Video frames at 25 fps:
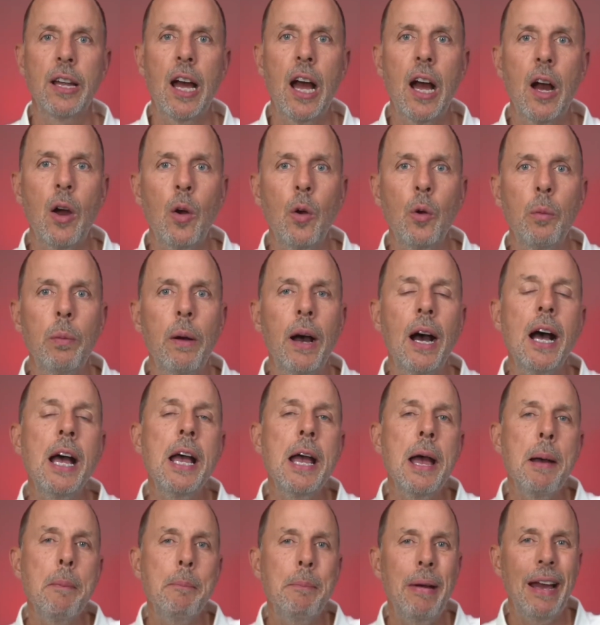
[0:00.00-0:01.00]
Darüber
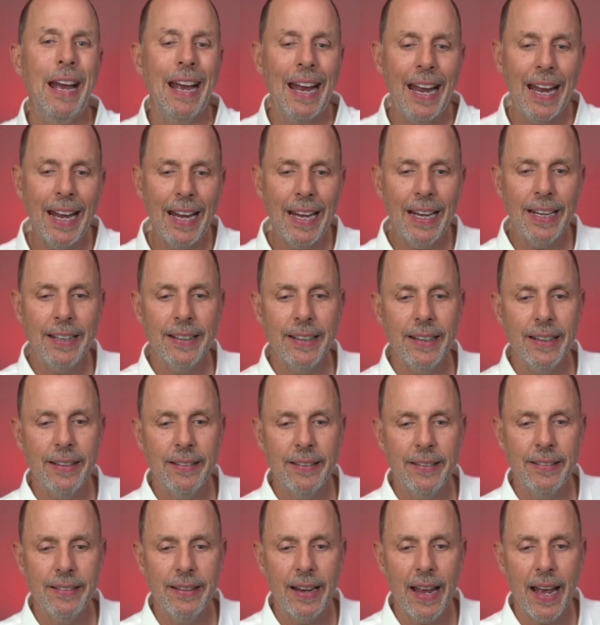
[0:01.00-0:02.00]

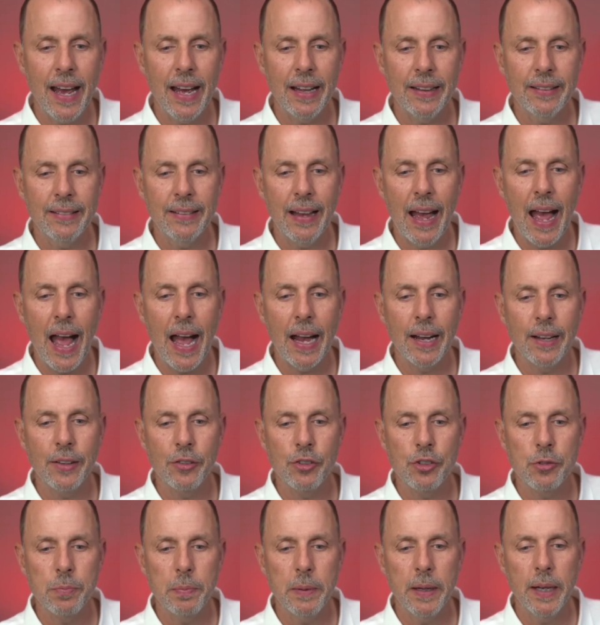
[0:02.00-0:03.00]
berichtet der
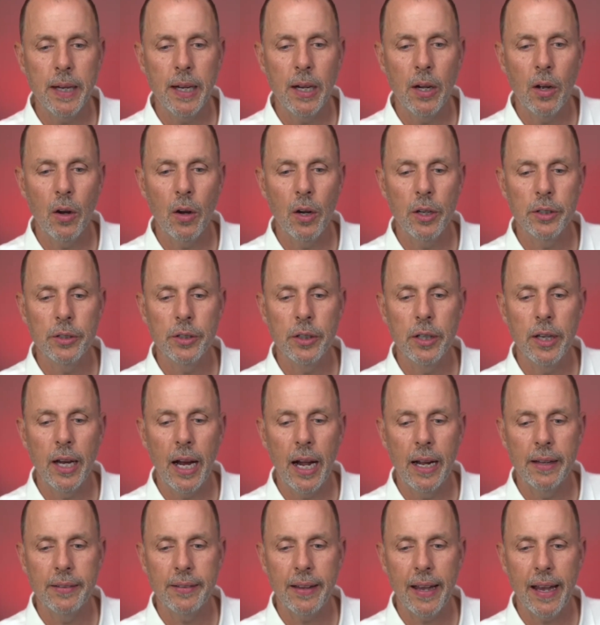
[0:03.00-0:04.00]
Tagesspiegel
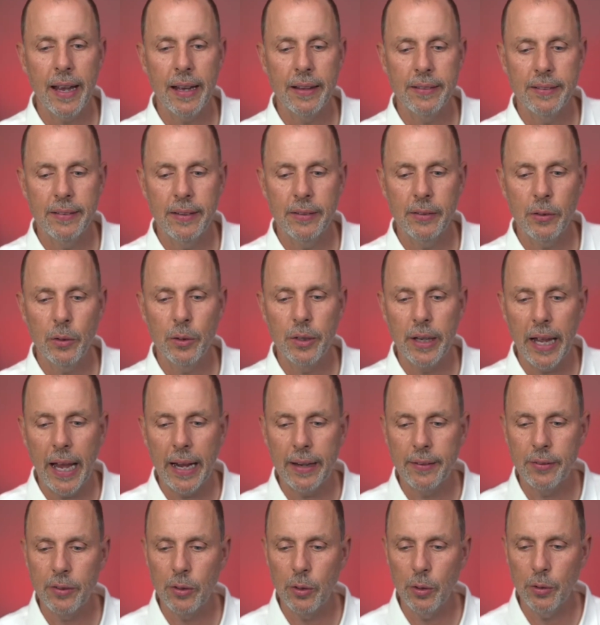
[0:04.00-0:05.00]
heute als erstes und
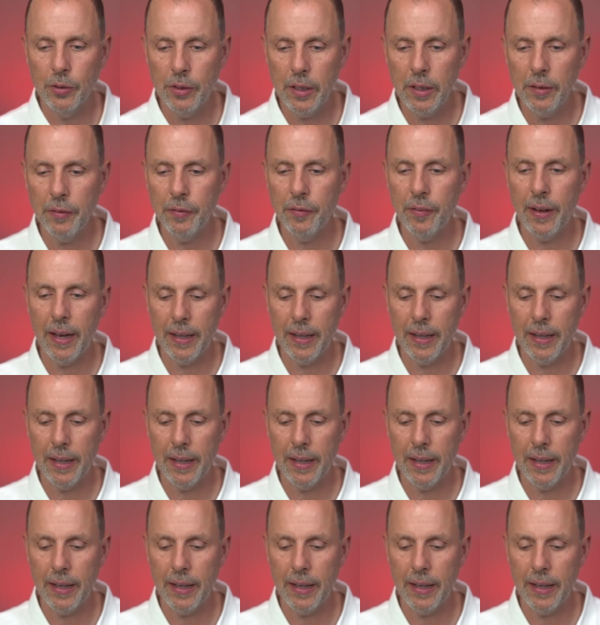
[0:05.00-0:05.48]
exklusiv.